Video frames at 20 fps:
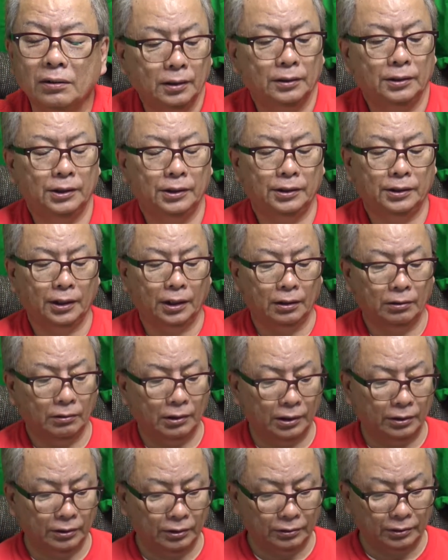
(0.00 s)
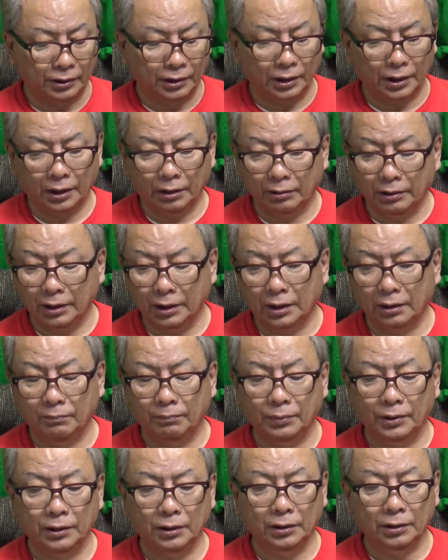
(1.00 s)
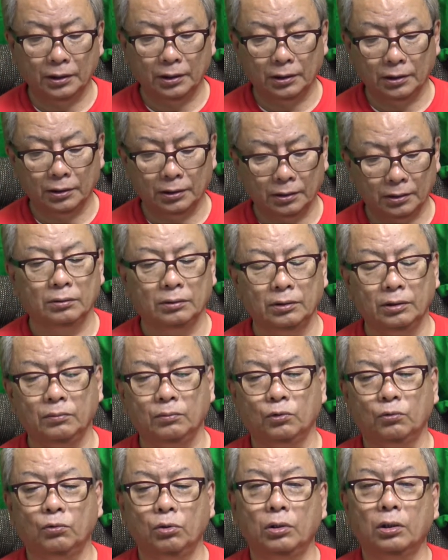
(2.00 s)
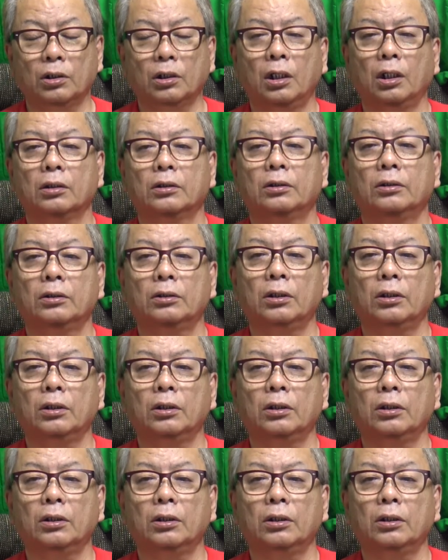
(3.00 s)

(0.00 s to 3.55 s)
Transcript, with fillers: じっちゃんの悪い癖だよねやっぱりねでもこれ買っ